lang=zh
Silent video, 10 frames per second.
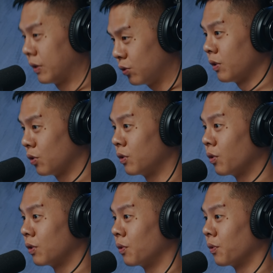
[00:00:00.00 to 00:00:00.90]
对，
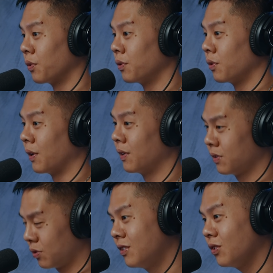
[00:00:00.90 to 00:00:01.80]
路上这样，
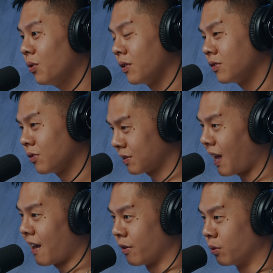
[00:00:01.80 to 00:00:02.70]
就是会有这种
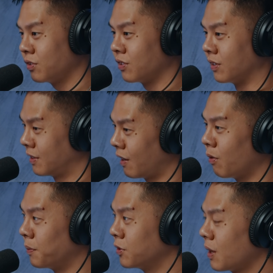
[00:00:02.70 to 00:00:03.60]
大游行，然后
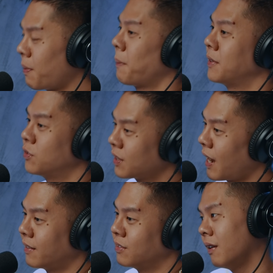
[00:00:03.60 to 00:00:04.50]
我们就在旁边就是
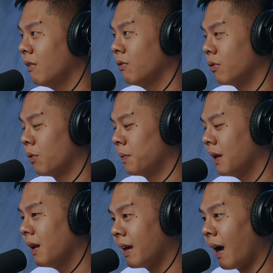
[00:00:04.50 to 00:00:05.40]
看，然后我们
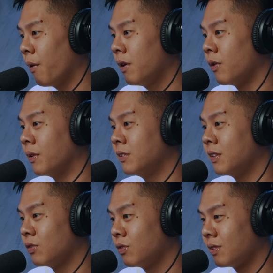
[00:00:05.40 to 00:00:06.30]
那里还会有一
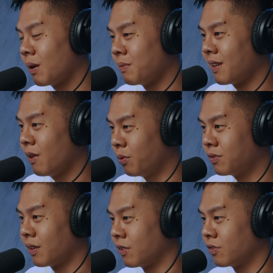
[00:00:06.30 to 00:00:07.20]
些，就是他们在路
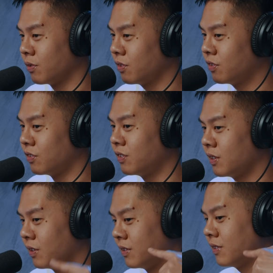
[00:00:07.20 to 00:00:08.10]
上的时候是直
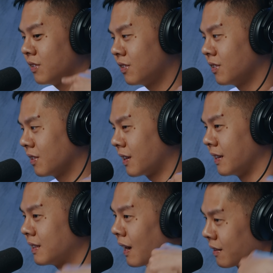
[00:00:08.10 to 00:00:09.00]
接已经是
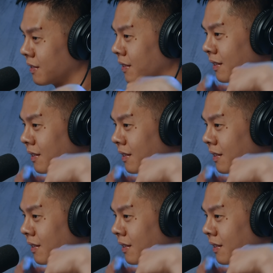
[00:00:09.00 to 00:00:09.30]
key down 的